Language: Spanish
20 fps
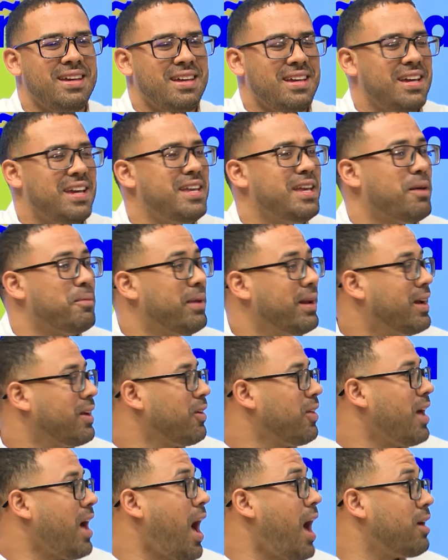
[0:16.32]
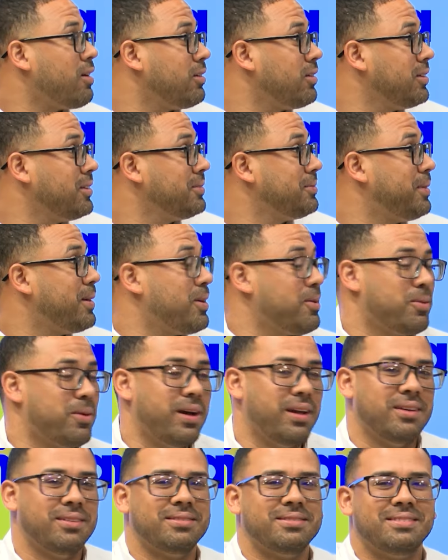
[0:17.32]
y Yamel, que nos dejaron hoy, pero
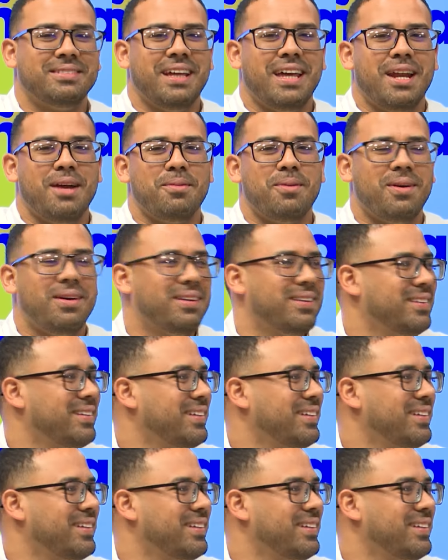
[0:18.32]
bueno. Yamel